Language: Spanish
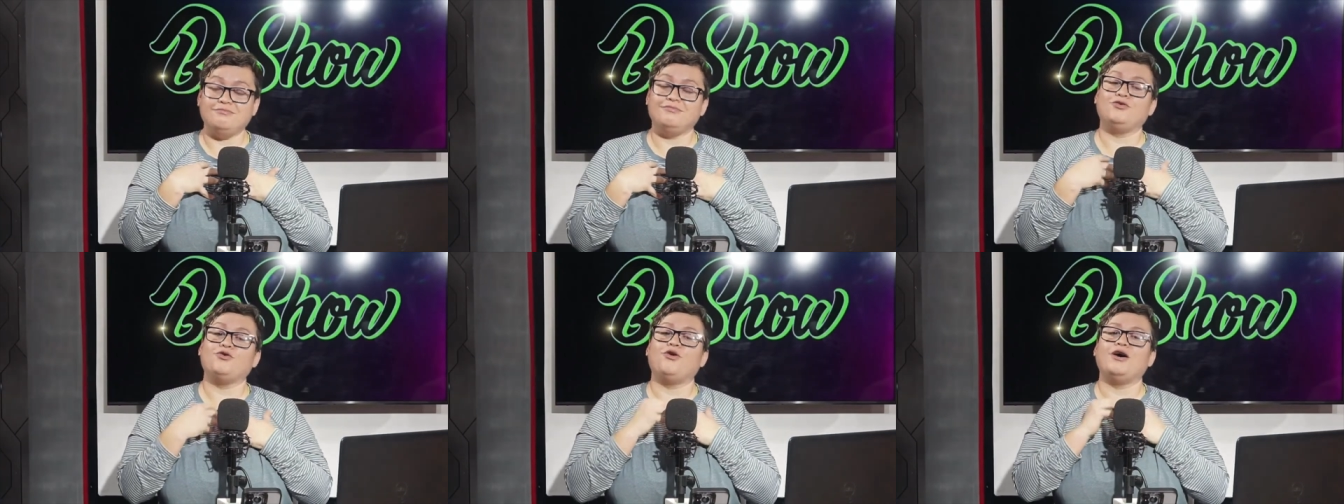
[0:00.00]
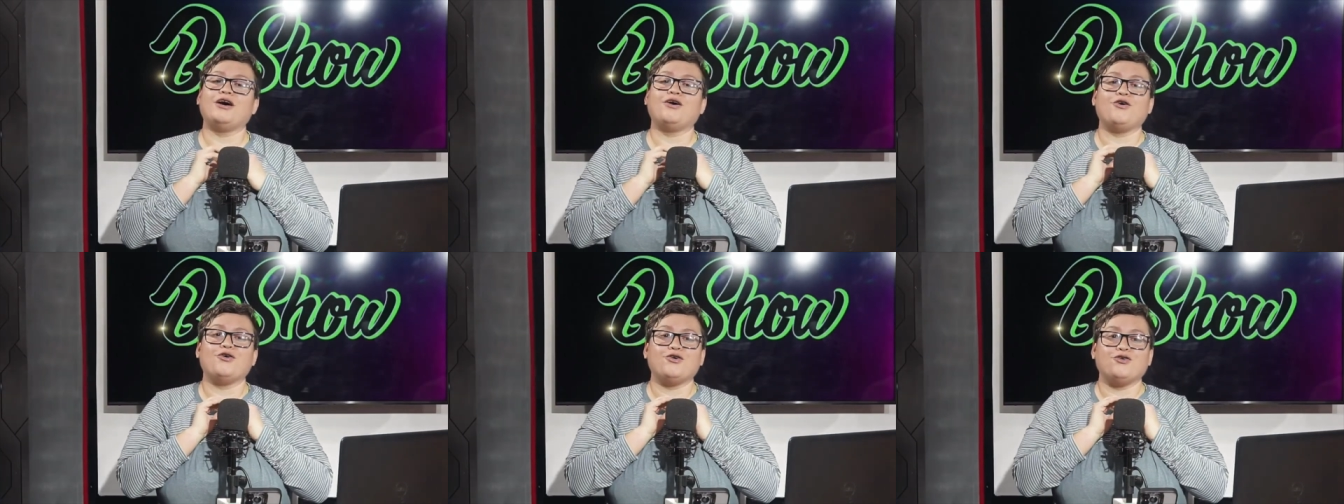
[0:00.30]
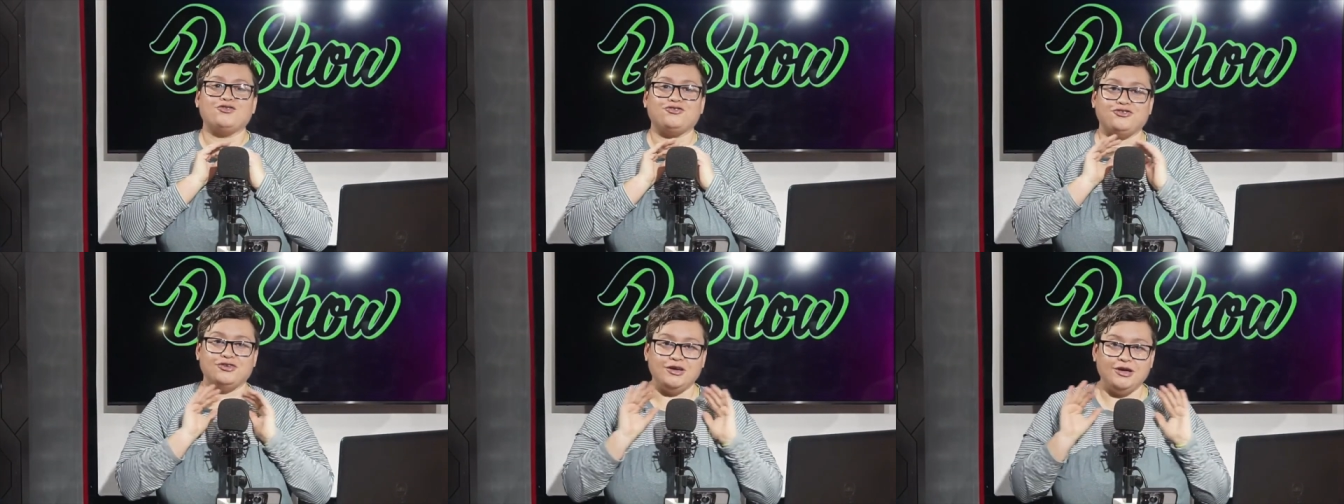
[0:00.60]
no he
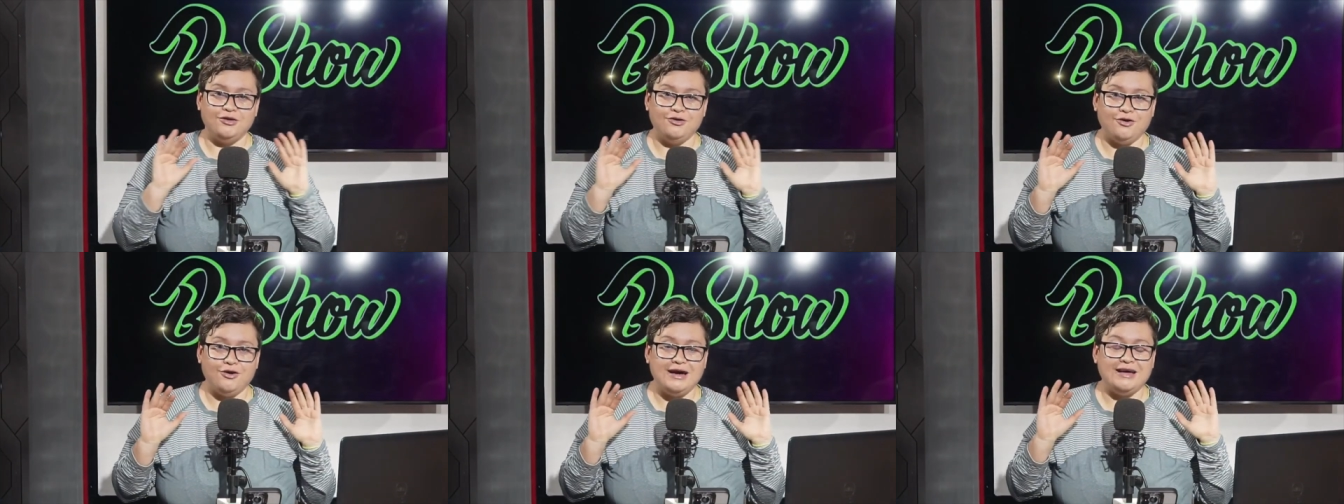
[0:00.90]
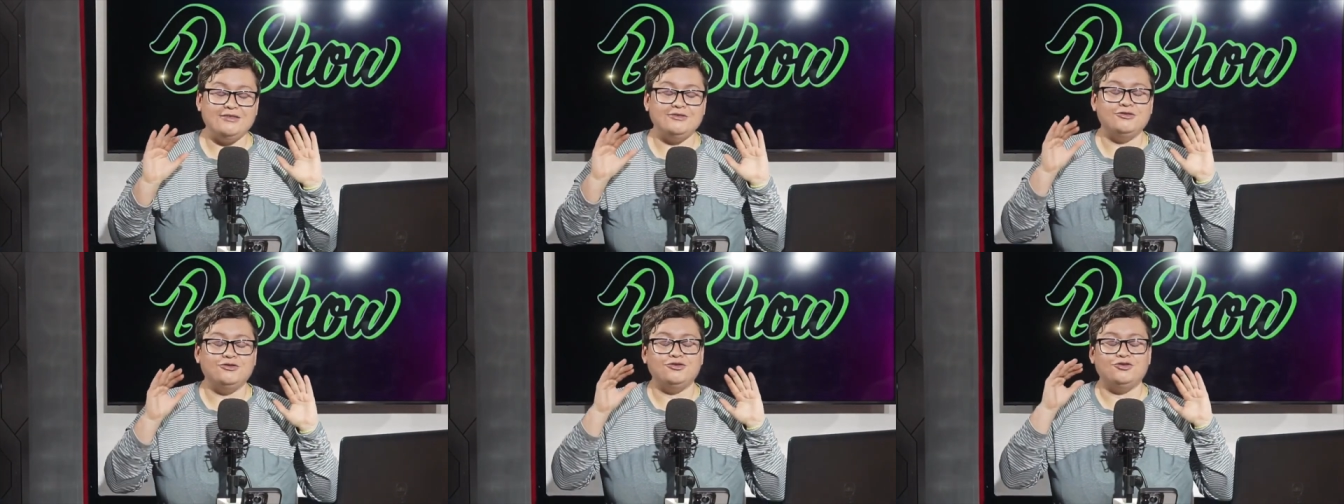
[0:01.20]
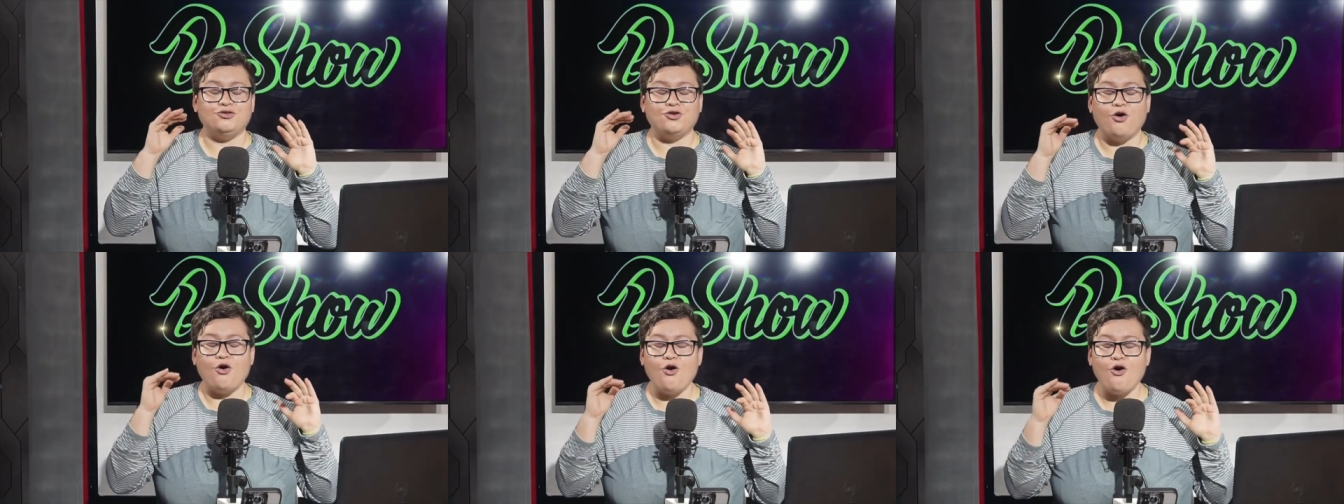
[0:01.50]
conocido
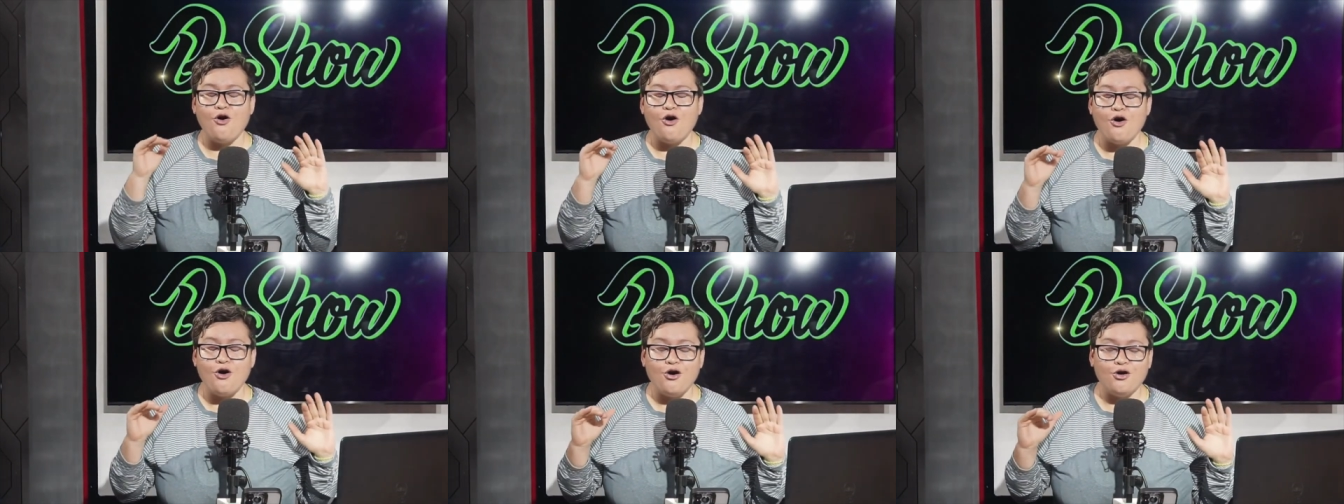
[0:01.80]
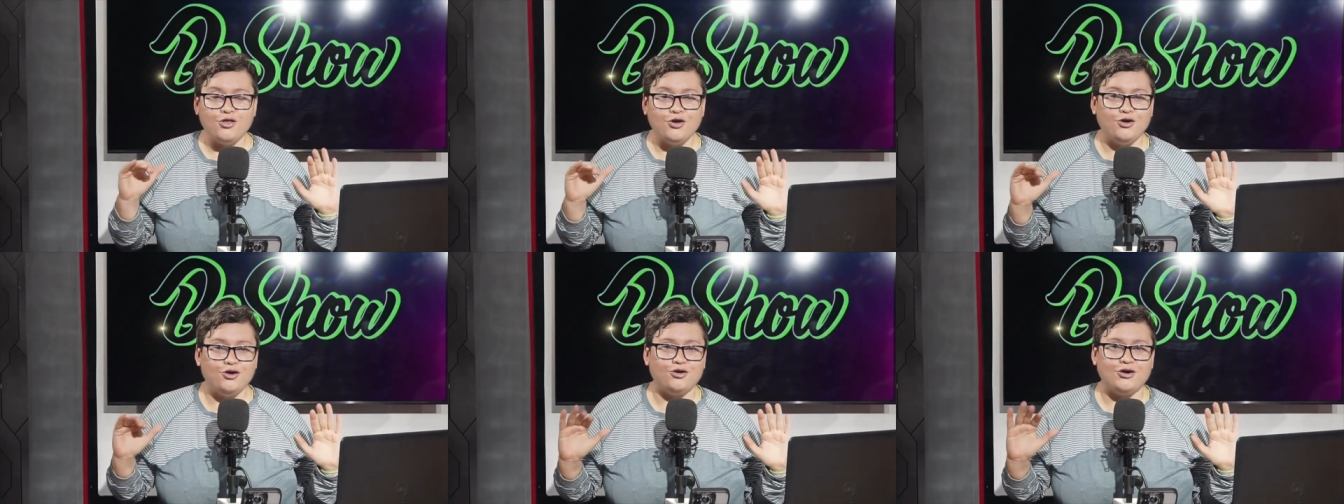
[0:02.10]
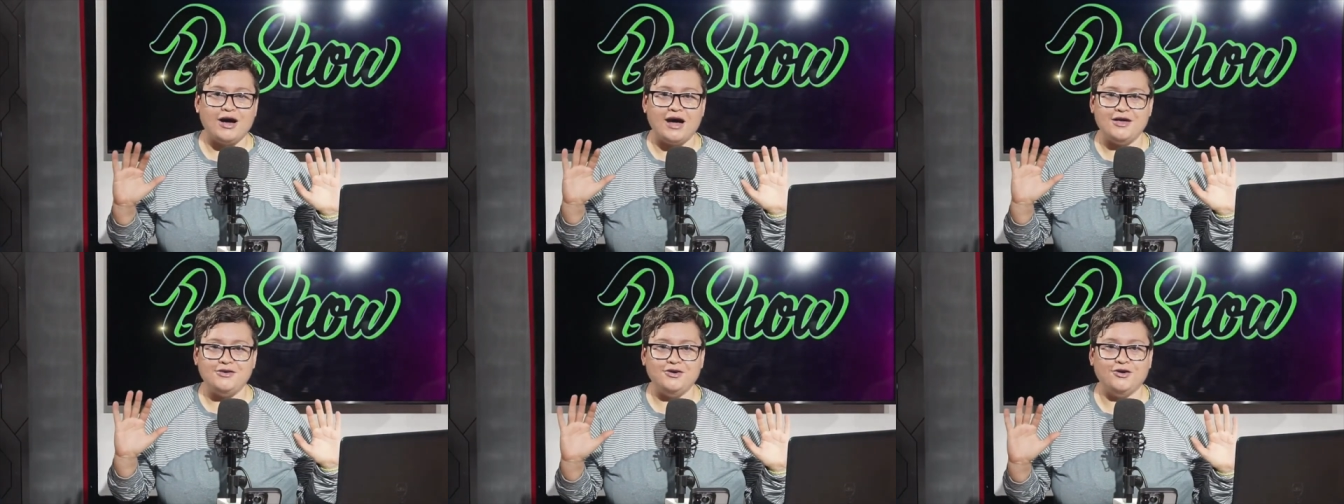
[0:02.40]
en todos
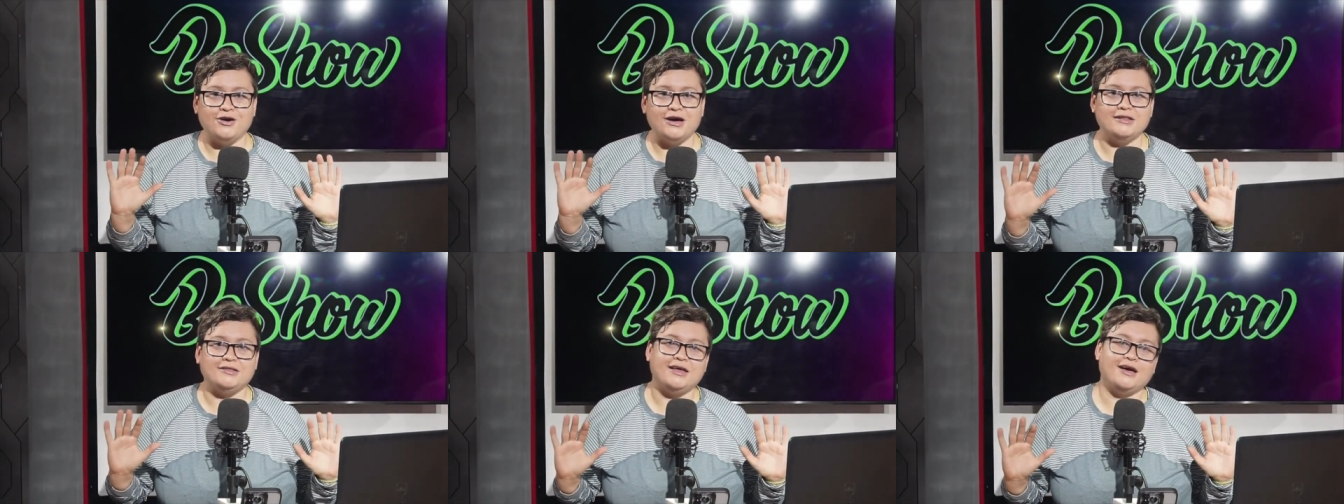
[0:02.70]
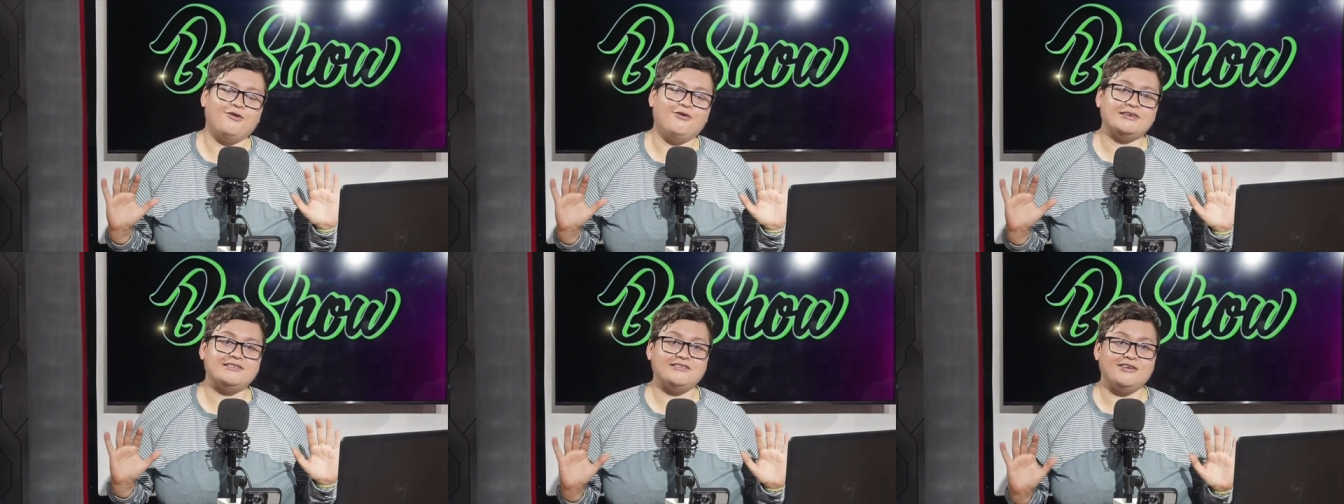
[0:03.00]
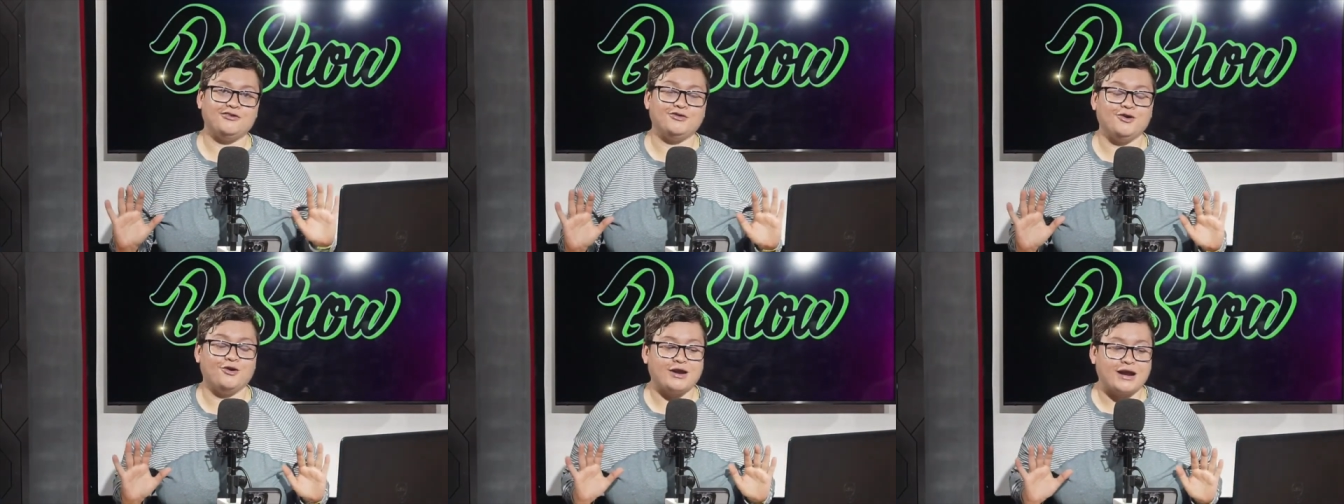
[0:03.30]
los años que tengo
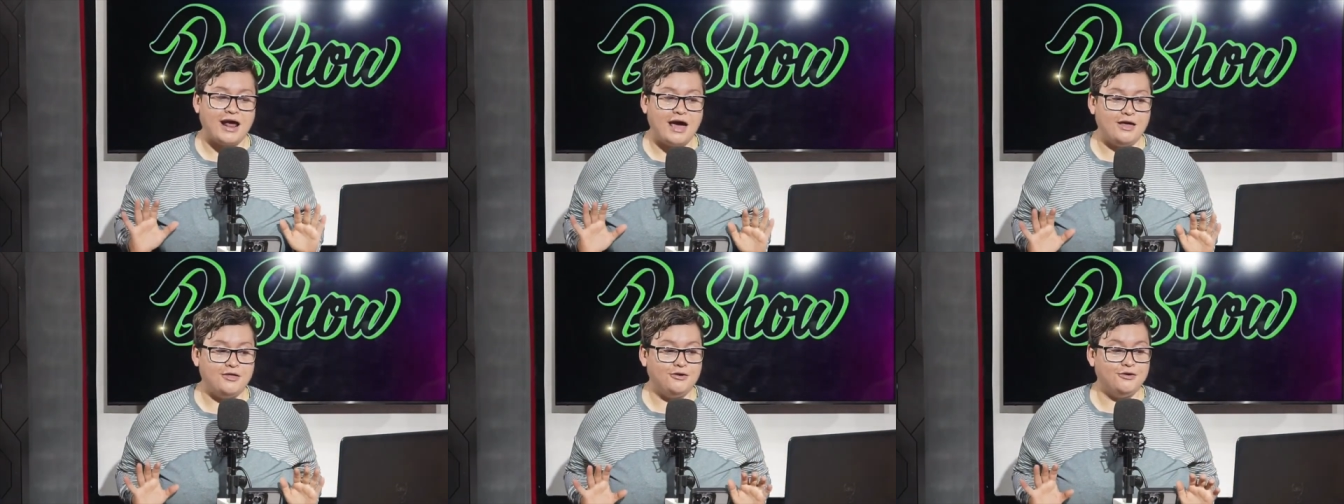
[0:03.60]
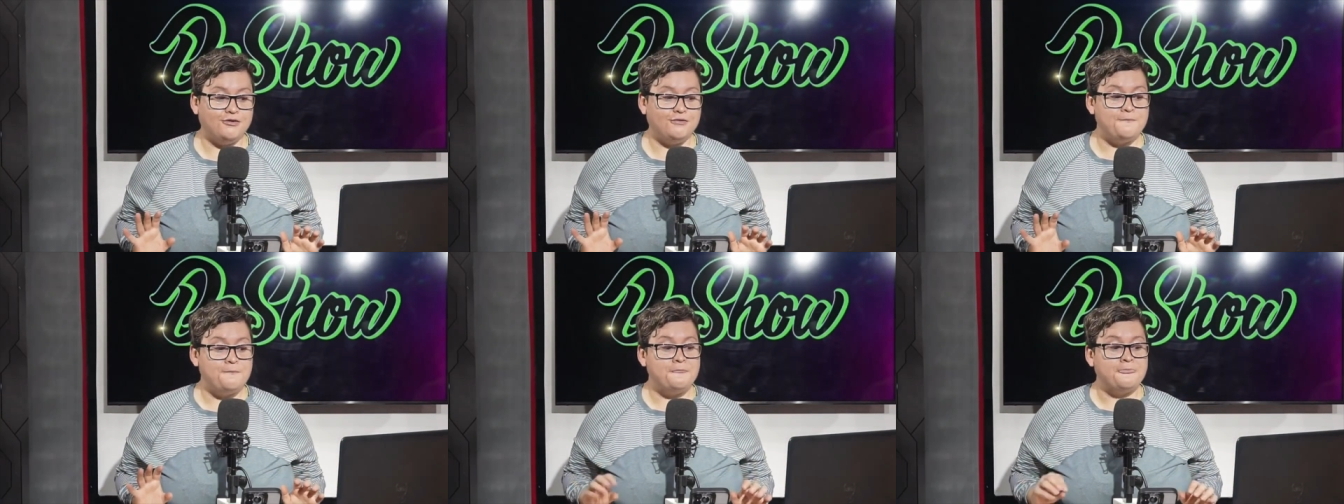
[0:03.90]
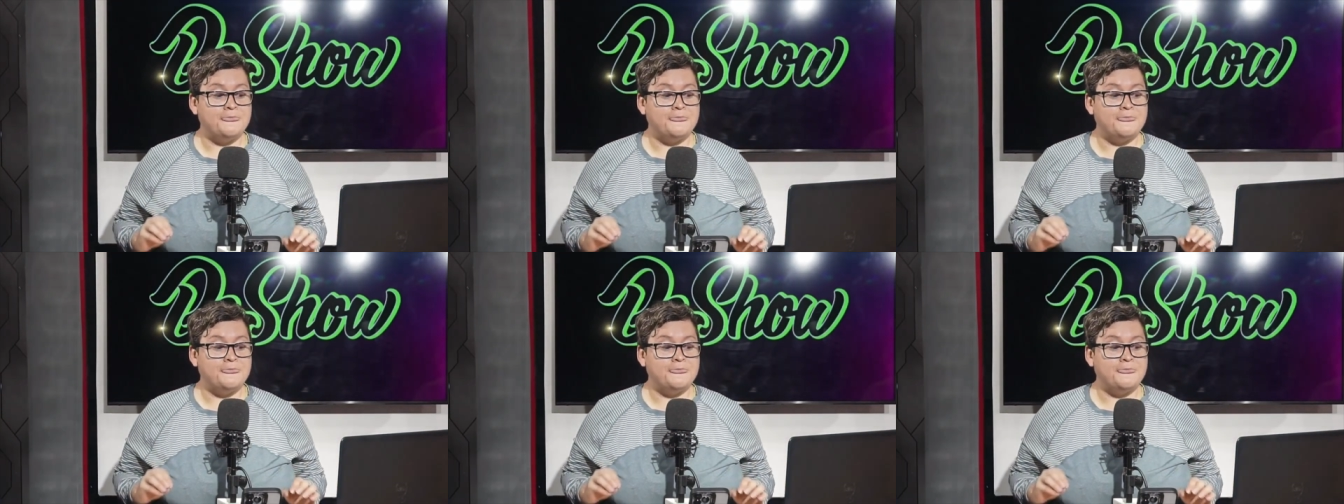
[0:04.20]
haciendo radio